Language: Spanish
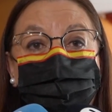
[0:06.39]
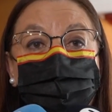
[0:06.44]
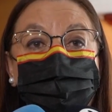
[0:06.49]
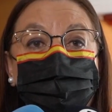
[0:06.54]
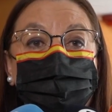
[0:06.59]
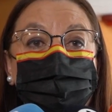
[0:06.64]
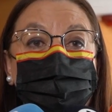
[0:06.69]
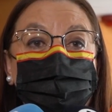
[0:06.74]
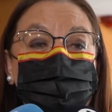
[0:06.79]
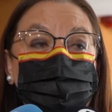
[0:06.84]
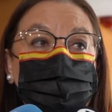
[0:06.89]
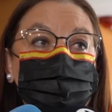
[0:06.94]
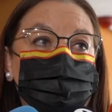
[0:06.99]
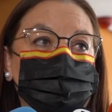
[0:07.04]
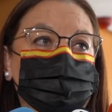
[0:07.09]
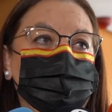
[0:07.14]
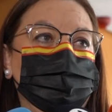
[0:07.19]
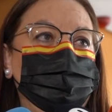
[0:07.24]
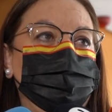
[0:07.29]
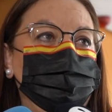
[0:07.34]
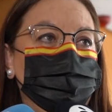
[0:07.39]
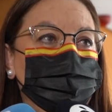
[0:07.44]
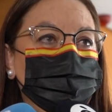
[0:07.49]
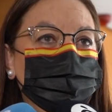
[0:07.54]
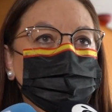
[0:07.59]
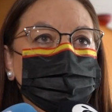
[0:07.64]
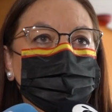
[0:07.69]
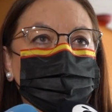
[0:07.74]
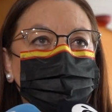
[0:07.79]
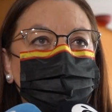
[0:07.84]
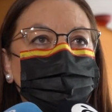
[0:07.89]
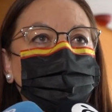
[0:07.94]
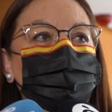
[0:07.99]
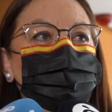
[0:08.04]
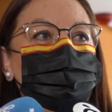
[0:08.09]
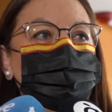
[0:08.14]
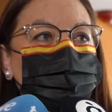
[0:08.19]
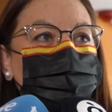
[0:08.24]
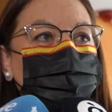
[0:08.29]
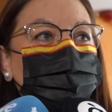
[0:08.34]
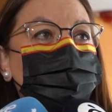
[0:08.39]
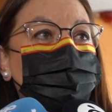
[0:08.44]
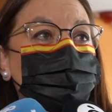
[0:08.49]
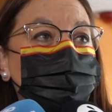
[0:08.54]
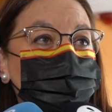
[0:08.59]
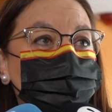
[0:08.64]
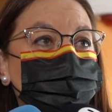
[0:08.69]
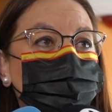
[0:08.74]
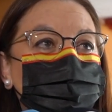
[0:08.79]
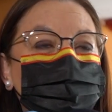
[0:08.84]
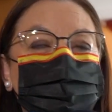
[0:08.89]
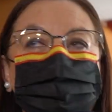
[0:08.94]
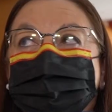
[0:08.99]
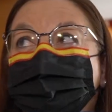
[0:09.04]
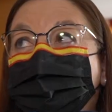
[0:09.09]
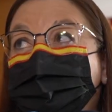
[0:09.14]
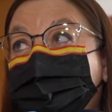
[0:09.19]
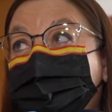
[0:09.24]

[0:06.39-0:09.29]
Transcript: podido valorar porque claro, nos lo entregan el mismo día de